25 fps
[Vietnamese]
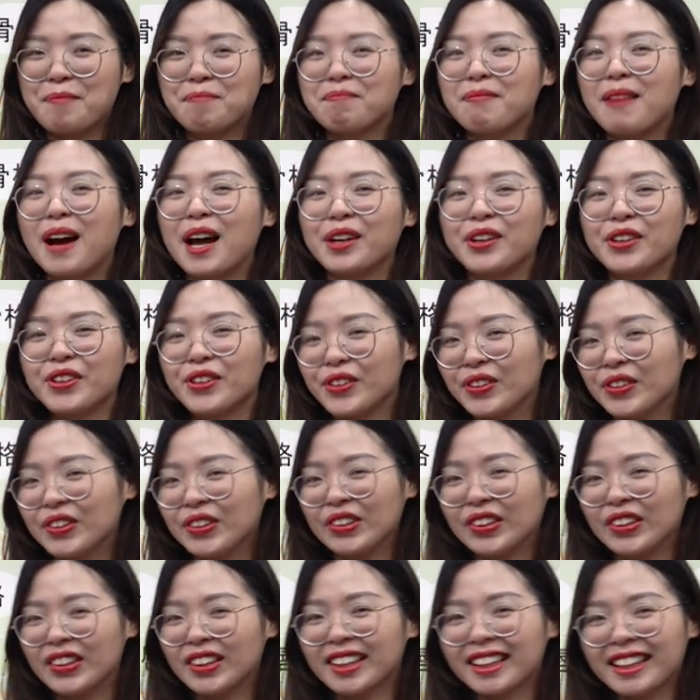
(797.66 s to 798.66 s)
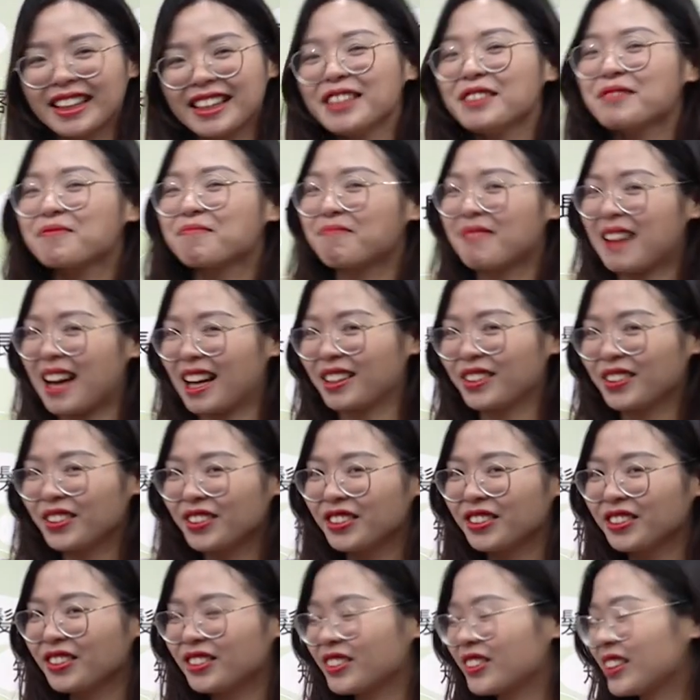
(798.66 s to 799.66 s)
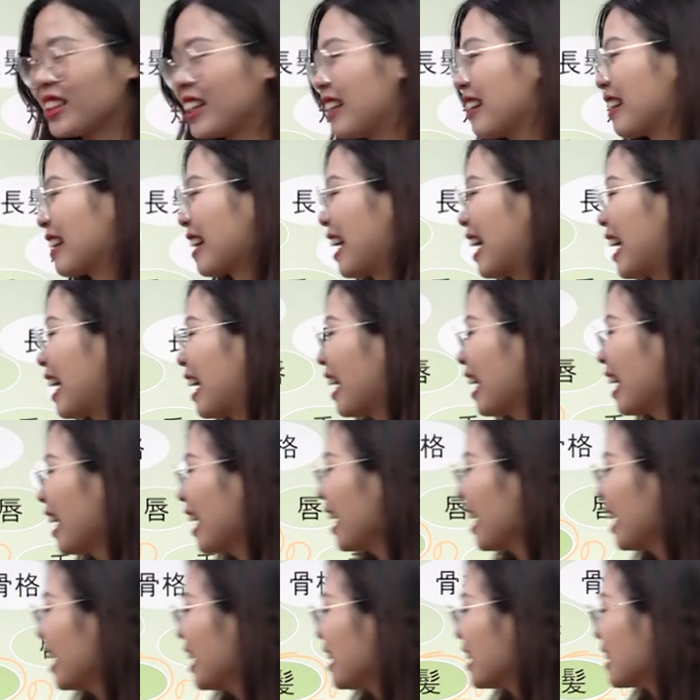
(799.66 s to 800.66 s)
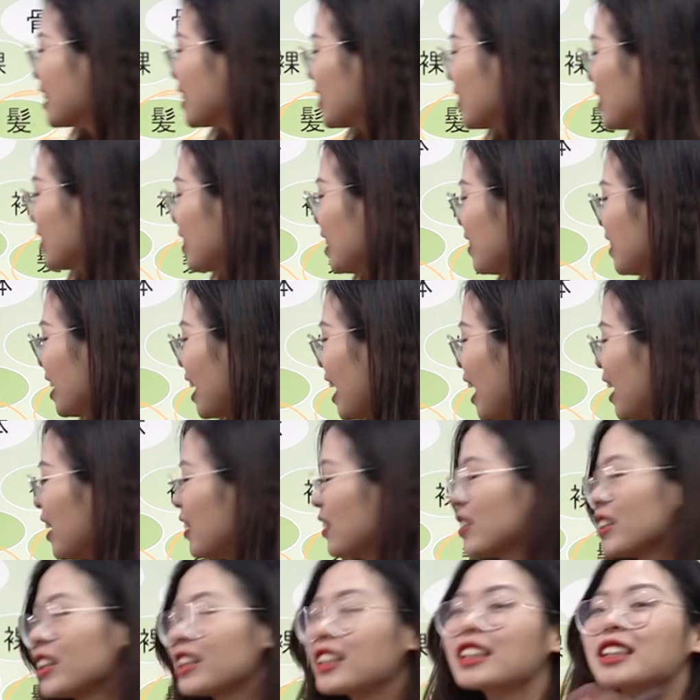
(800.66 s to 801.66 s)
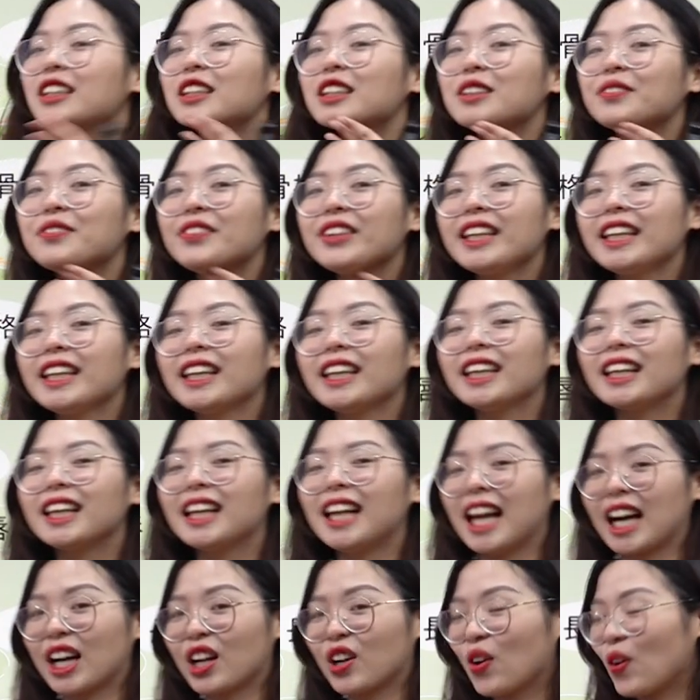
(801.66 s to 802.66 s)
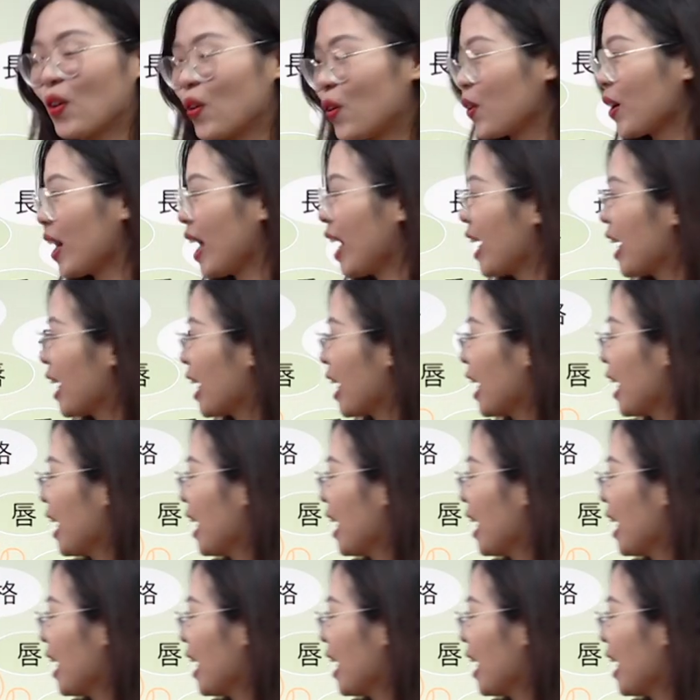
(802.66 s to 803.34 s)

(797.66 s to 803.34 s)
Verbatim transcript: mayu nhé mayu ok rồi tiếp theo kubi là cổ này